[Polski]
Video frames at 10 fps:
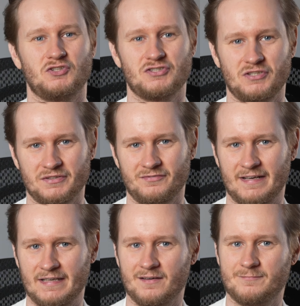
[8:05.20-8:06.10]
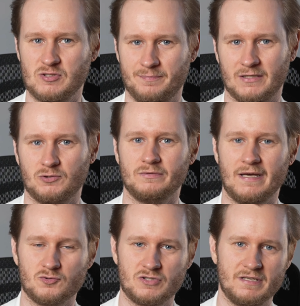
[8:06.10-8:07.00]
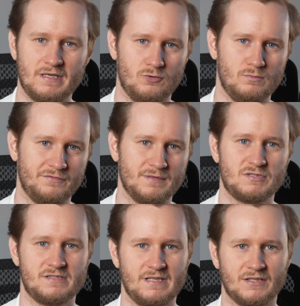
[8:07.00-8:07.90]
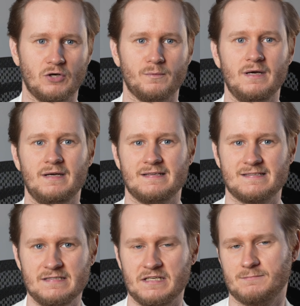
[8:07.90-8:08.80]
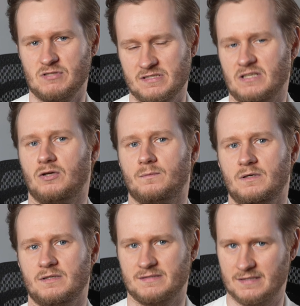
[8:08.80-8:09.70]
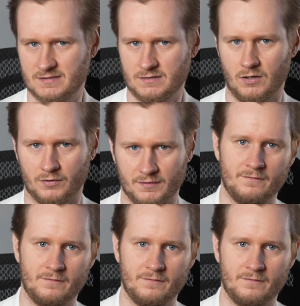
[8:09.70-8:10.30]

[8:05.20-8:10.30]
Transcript: odszkodowania w przypadku naruszenia umowy przez jedną z nich, przez jedną ze stron.